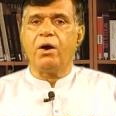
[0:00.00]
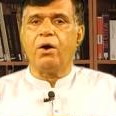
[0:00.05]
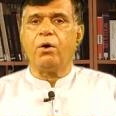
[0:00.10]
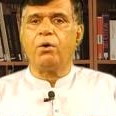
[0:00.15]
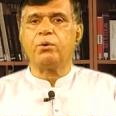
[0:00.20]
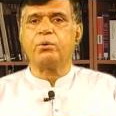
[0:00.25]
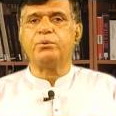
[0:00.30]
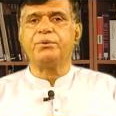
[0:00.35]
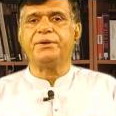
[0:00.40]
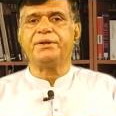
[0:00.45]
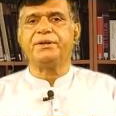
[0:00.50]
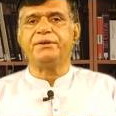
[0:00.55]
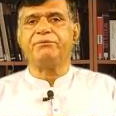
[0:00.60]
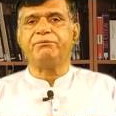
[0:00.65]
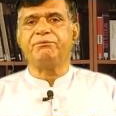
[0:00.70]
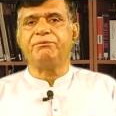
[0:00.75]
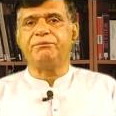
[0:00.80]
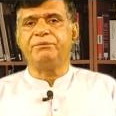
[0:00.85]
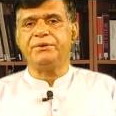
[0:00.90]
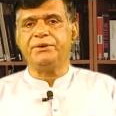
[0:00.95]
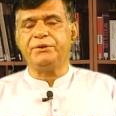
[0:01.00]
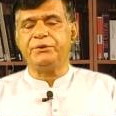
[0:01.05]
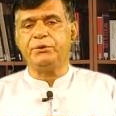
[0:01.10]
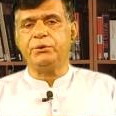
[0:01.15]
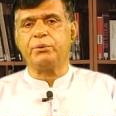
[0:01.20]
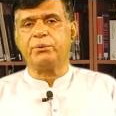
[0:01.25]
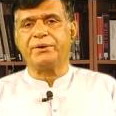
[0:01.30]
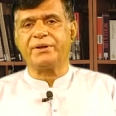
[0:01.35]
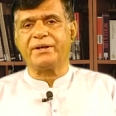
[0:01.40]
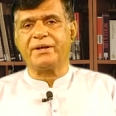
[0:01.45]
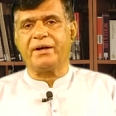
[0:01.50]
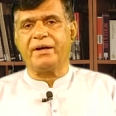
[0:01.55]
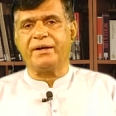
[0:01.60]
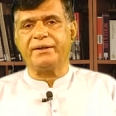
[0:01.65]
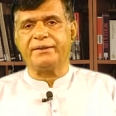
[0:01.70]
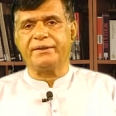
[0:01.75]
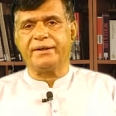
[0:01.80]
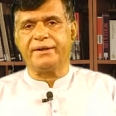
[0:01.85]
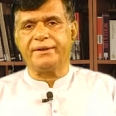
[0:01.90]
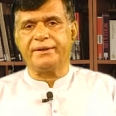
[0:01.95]
और उनकी वीडियो
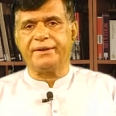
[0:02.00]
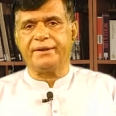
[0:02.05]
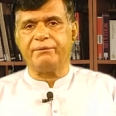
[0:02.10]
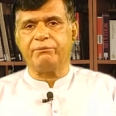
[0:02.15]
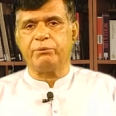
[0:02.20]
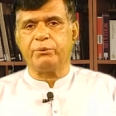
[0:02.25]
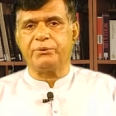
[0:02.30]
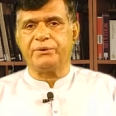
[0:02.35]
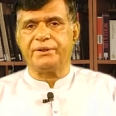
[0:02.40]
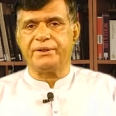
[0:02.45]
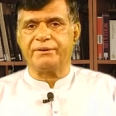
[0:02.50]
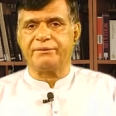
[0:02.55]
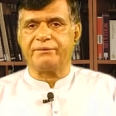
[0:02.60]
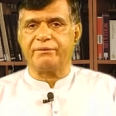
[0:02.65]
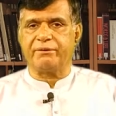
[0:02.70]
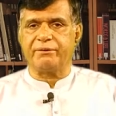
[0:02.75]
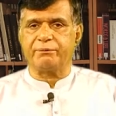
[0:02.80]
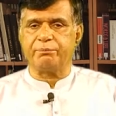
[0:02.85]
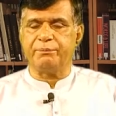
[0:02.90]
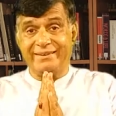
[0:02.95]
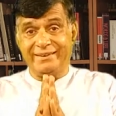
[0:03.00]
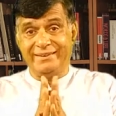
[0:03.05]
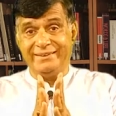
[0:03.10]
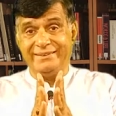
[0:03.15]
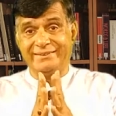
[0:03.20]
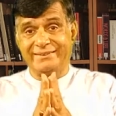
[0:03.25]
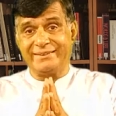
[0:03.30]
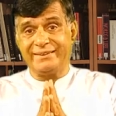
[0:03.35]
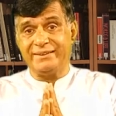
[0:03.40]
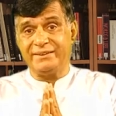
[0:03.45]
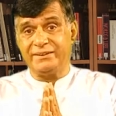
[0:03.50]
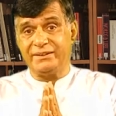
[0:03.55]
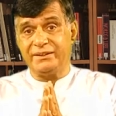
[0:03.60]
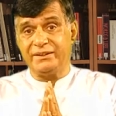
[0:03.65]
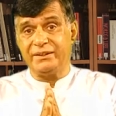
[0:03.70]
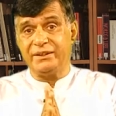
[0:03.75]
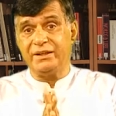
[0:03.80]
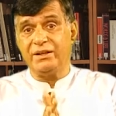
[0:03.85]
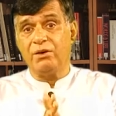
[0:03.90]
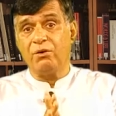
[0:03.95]
रिकॉर्ड करके वो टिकटॉक रिलीज़ की
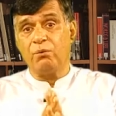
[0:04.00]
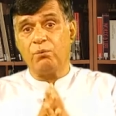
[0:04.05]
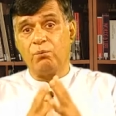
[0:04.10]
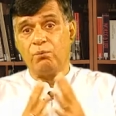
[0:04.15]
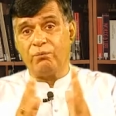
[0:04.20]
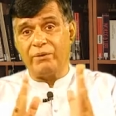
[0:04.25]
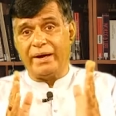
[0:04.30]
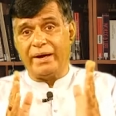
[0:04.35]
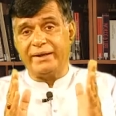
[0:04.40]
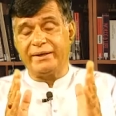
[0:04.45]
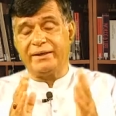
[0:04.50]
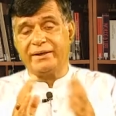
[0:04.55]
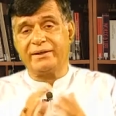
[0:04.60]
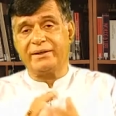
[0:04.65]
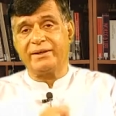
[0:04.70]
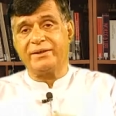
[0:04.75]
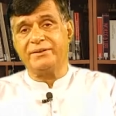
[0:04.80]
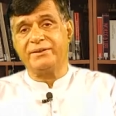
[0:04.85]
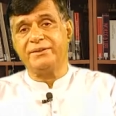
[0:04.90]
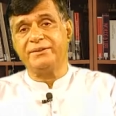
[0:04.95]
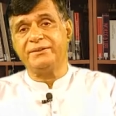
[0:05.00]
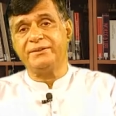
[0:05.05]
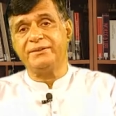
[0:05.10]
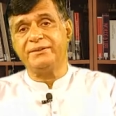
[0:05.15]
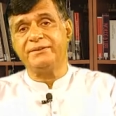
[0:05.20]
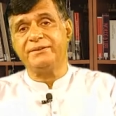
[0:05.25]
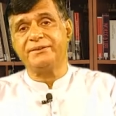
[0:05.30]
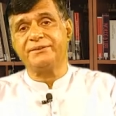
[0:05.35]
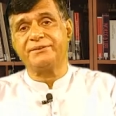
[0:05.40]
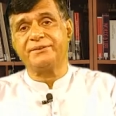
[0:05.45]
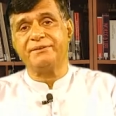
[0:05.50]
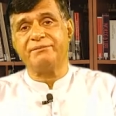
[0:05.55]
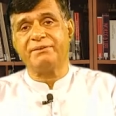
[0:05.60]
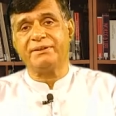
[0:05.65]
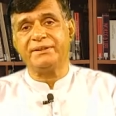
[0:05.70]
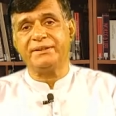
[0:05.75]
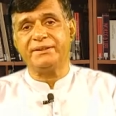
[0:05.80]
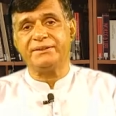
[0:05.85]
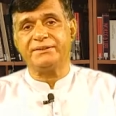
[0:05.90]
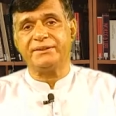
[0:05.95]
थी वायरल कर दी थी जिसकी
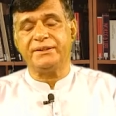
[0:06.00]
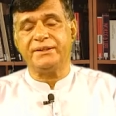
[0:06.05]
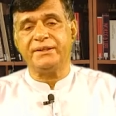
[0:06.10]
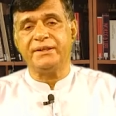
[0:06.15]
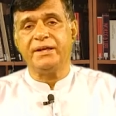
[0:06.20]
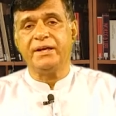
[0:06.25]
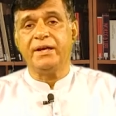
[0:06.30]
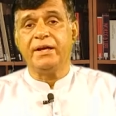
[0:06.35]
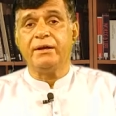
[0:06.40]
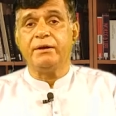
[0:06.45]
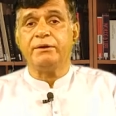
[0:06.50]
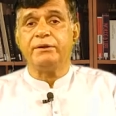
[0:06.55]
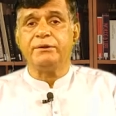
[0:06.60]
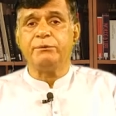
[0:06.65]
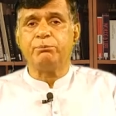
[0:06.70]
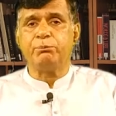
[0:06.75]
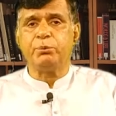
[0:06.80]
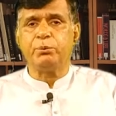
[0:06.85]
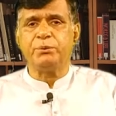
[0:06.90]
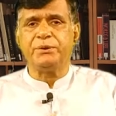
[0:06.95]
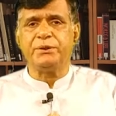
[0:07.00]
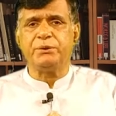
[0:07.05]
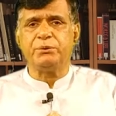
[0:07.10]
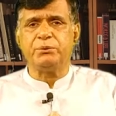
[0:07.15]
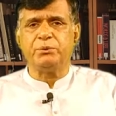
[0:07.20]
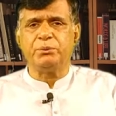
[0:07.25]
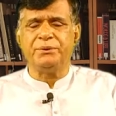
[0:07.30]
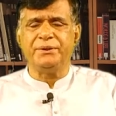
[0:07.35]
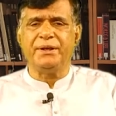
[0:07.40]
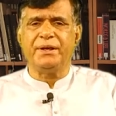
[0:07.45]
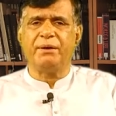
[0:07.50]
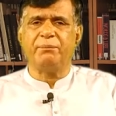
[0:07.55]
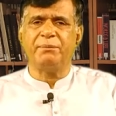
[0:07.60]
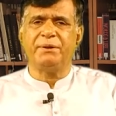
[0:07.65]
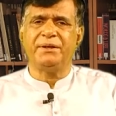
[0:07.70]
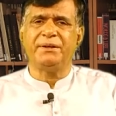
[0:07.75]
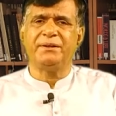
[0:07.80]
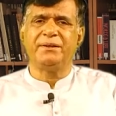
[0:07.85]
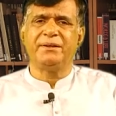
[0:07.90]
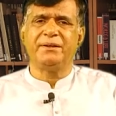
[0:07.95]
वजह से पूरी दुनिया
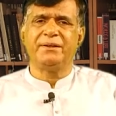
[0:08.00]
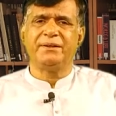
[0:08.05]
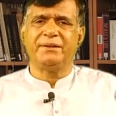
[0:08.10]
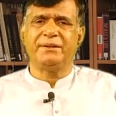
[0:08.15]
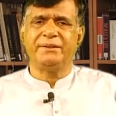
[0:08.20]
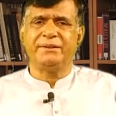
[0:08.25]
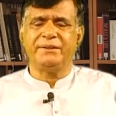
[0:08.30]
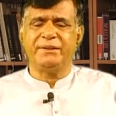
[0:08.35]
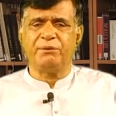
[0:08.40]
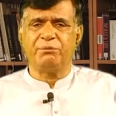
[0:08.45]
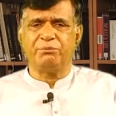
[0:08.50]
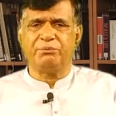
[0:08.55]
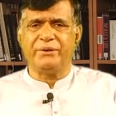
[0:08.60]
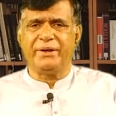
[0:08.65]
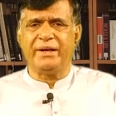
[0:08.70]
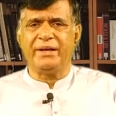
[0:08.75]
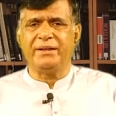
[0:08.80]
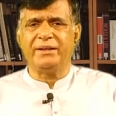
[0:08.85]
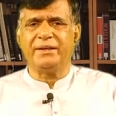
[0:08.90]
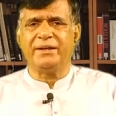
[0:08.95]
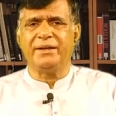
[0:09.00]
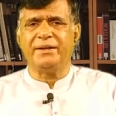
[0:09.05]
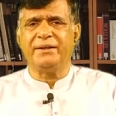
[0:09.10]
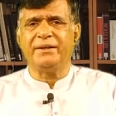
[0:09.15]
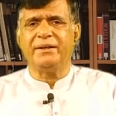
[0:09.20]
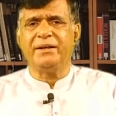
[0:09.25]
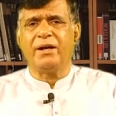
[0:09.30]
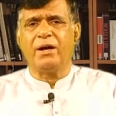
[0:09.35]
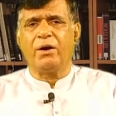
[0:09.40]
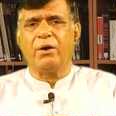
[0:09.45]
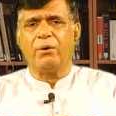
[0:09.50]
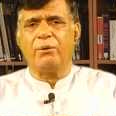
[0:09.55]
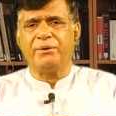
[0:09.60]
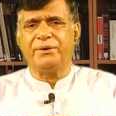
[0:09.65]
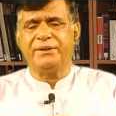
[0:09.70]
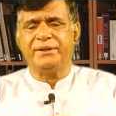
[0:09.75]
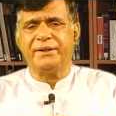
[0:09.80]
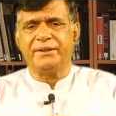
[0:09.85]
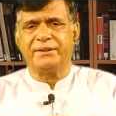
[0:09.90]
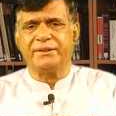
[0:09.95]
में ये फैल गई
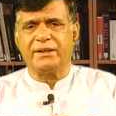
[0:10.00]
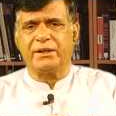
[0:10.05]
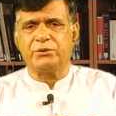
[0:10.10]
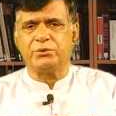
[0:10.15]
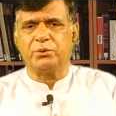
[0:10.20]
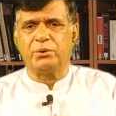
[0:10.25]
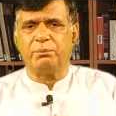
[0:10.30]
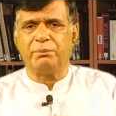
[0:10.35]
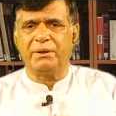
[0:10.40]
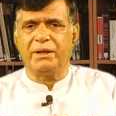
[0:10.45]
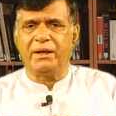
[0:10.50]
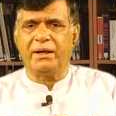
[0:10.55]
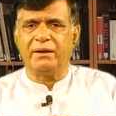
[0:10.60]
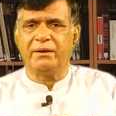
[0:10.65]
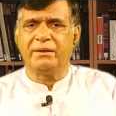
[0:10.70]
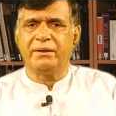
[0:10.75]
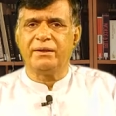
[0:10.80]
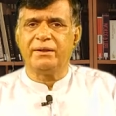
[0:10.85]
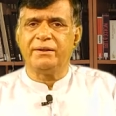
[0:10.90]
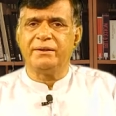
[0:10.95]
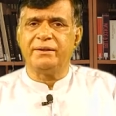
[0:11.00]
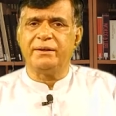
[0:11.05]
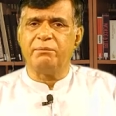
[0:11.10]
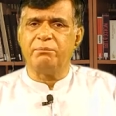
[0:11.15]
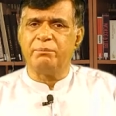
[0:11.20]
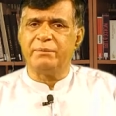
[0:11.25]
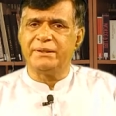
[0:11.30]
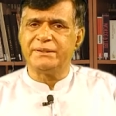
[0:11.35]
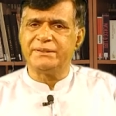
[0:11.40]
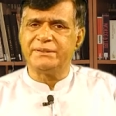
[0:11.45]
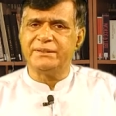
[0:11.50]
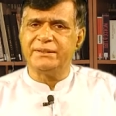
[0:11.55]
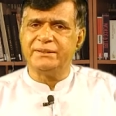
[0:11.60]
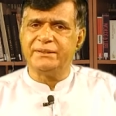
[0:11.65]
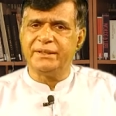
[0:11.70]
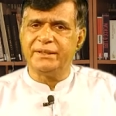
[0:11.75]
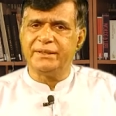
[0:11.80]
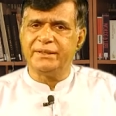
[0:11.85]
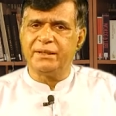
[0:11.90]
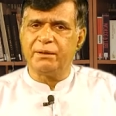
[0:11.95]
और ये तासर मिला कि मस्जिद
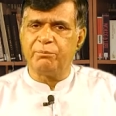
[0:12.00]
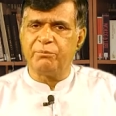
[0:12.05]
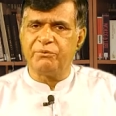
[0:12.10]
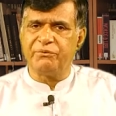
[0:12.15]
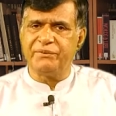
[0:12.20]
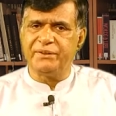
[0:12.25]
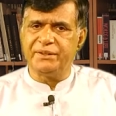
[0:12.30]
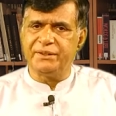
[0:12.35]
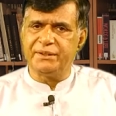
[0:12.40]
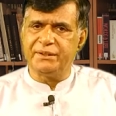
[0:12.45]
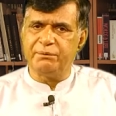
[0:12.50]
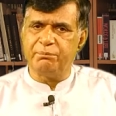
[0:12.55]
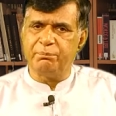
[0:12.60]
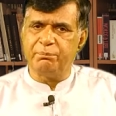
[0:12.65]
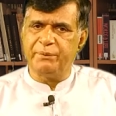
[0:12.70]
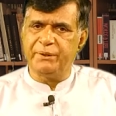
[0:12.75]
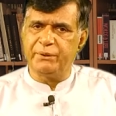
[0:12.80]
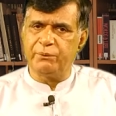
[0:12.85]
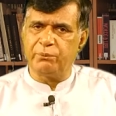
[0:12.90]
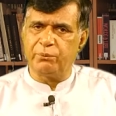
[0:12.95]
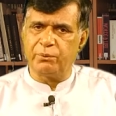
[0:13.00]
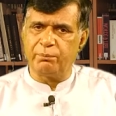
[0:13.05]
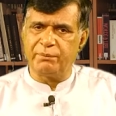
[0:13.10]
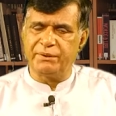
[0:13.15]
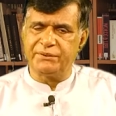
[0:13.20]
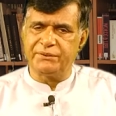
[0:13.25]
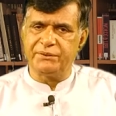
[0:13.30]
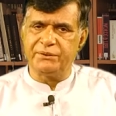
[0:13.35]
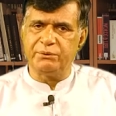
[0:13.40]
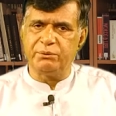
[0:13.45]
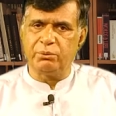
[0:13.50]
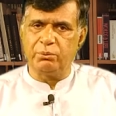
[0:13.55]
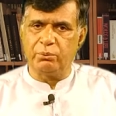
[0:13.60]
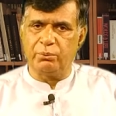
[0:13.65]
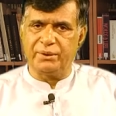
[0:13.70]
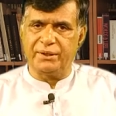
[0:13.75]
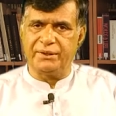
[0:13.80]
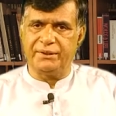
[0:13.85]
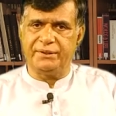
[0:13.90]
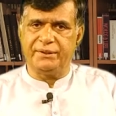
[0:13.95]
नबवी की बेहरमती
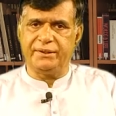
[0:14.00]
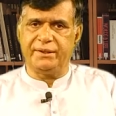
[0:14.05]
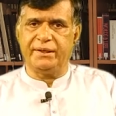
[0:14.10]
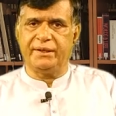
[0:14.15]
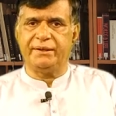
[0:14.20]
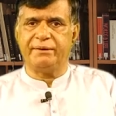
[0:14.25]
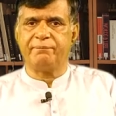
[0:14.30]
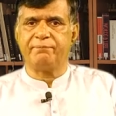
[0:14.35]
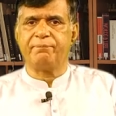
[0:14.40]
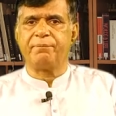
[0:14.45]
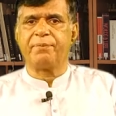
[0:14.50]
हो रही है